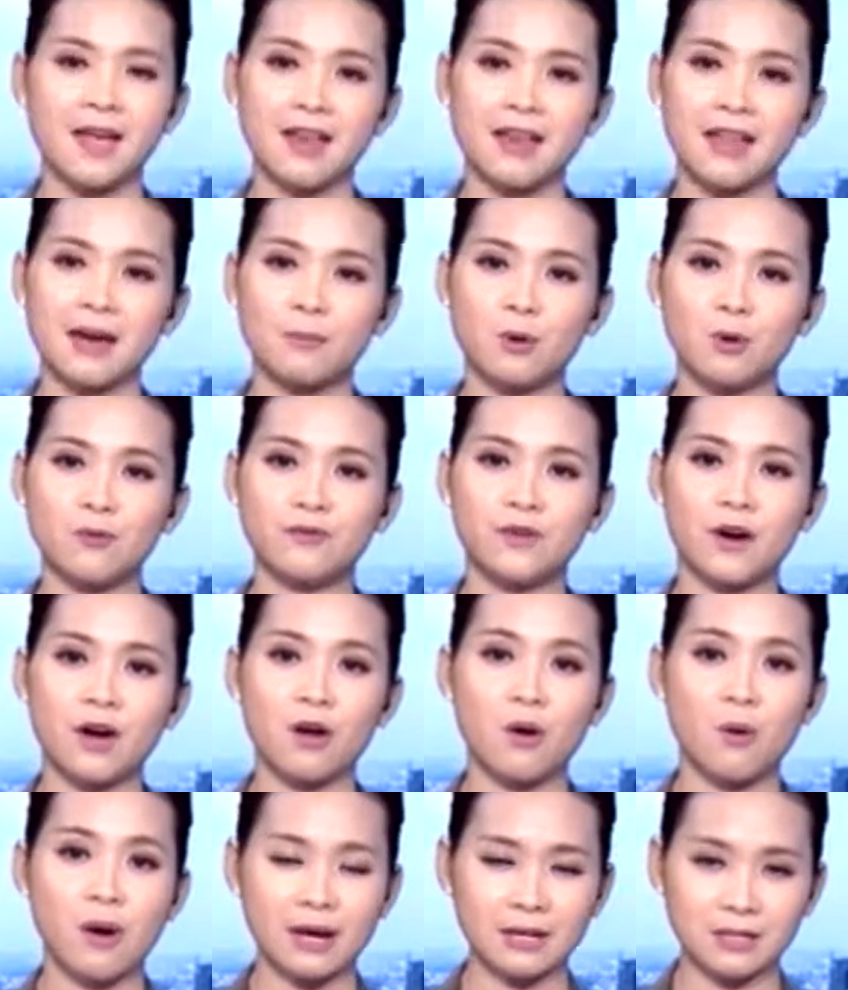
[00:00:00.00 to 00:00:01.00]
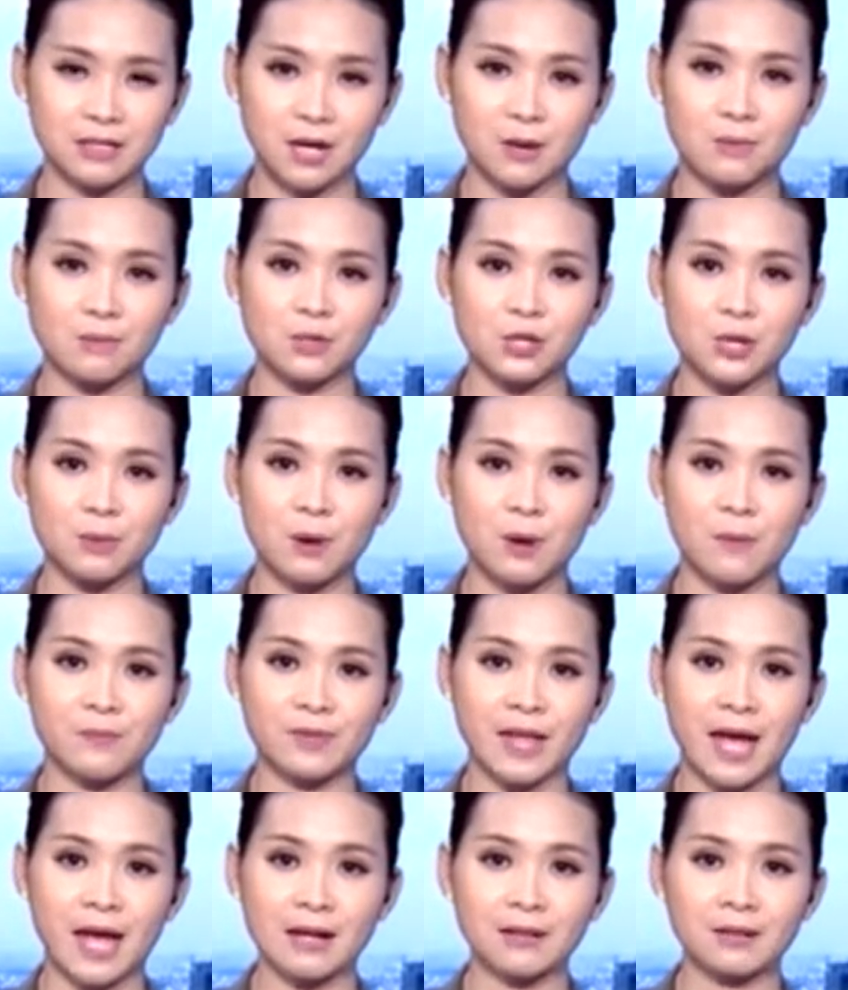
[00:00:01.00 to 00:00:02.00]
là bộ phận quan trọng trong
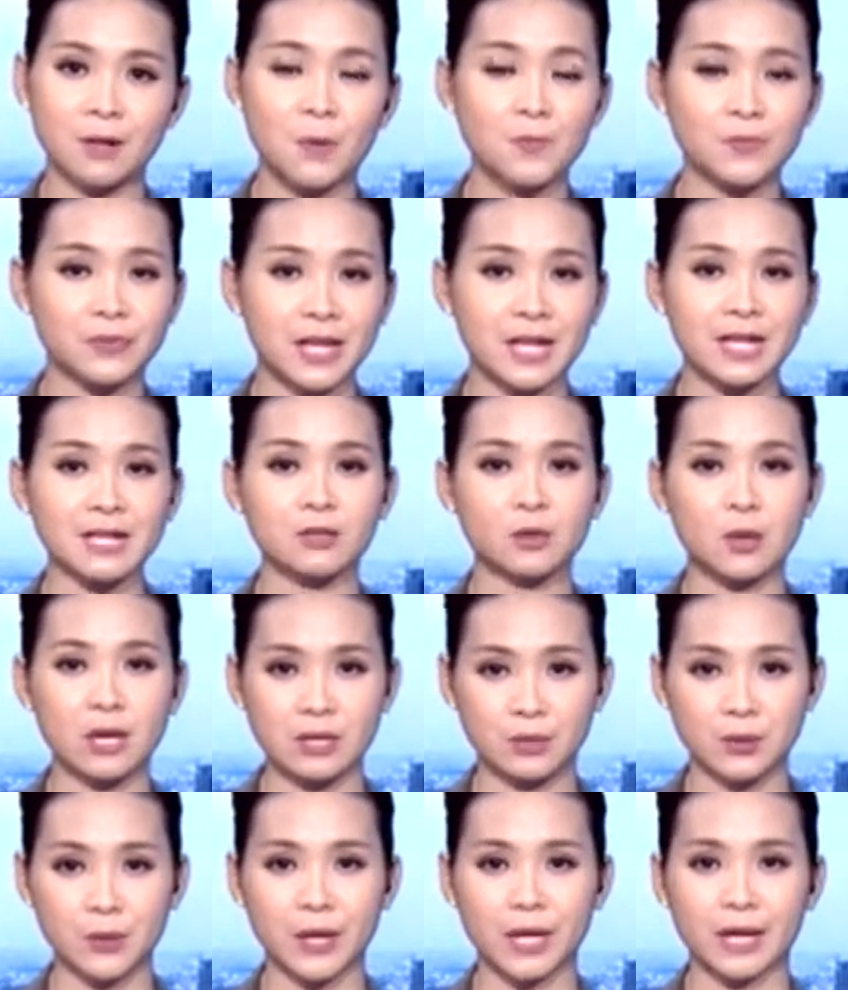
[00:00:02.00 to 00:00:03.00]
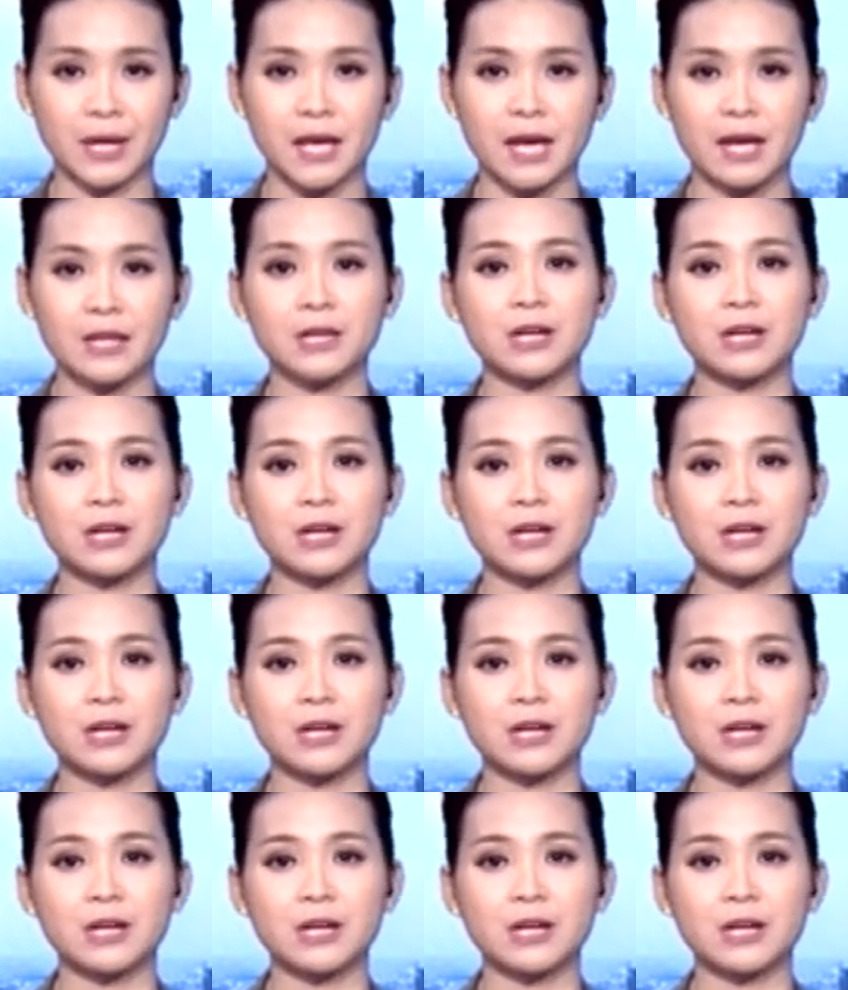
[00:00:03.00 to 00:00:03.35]
công tác thông tin tuyên truyền.